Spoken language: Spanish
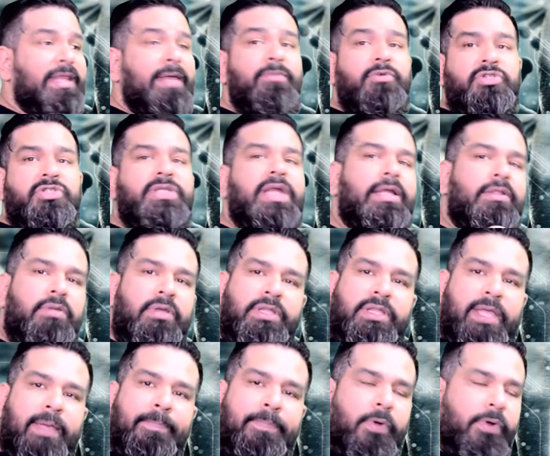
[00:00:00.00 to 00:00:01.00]
demostrando en
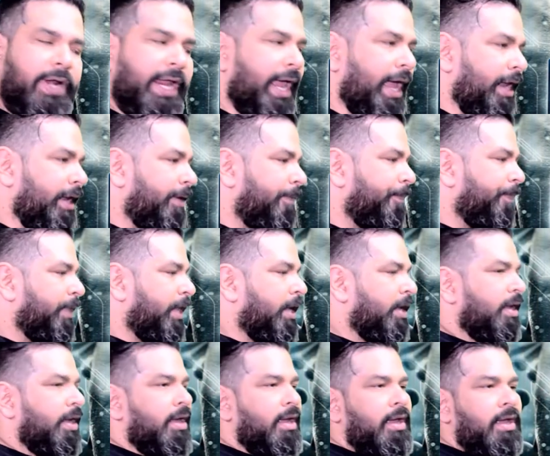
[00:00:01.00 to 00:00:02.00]
tiempo real.
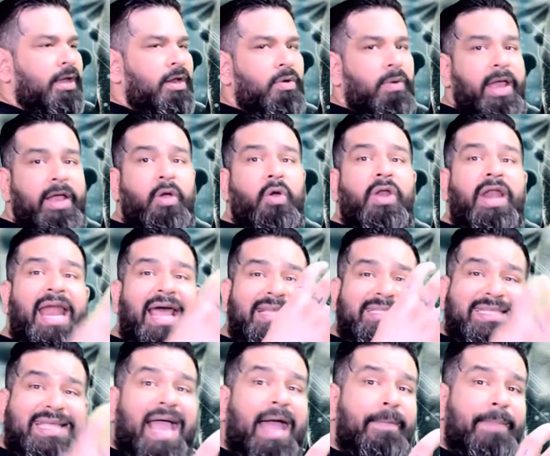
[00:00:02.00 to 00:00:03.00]
Luego,
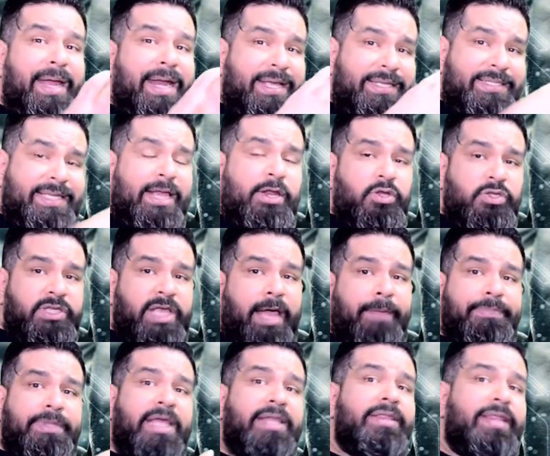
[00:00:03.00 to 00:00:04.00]
las cámaras que los
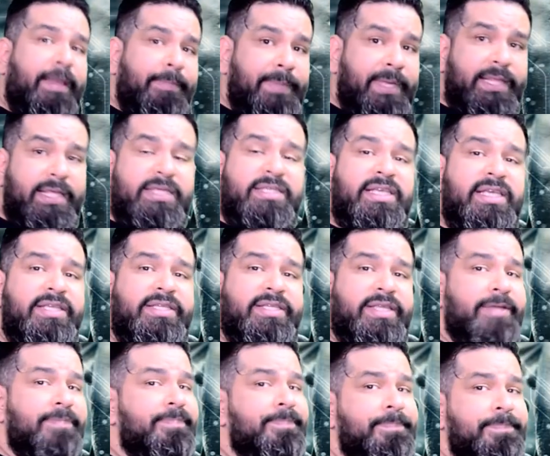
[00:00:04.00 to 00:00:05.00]
captan también
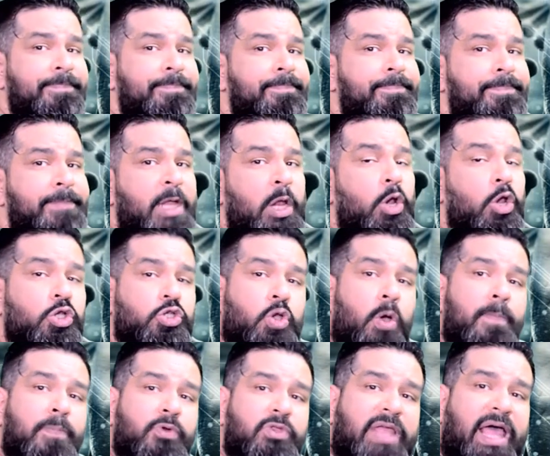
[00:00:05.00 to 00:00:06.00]
existen. Los
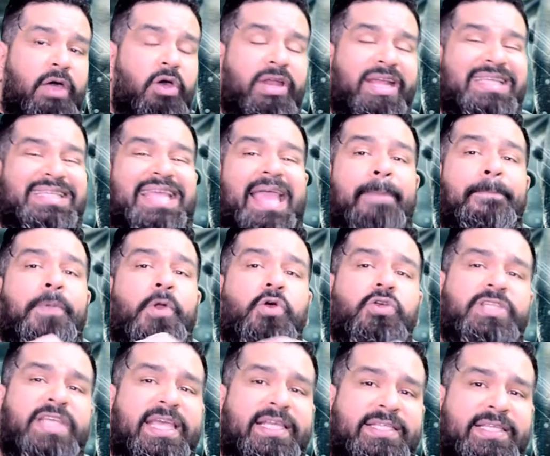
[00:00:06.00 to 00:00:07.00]
computadores que
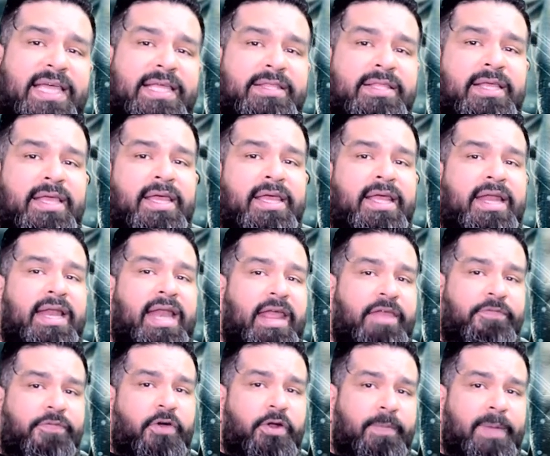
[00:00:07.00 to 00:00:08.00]
procesan la
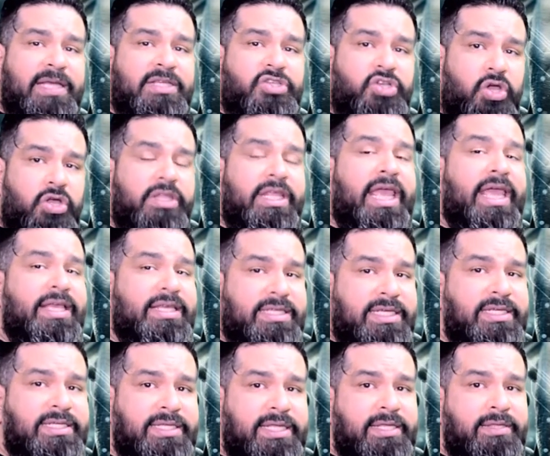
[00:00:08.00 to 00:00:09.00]
información
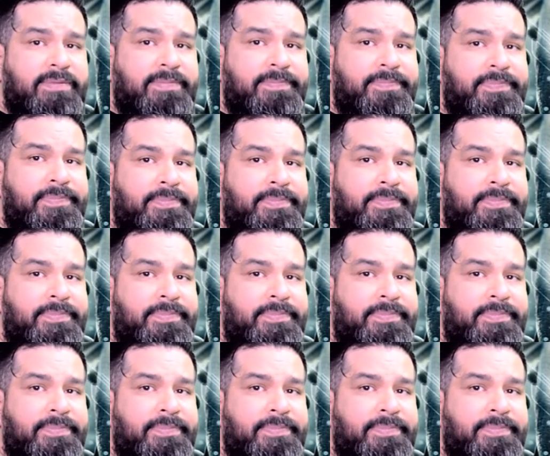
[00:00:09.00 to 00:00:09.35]
existen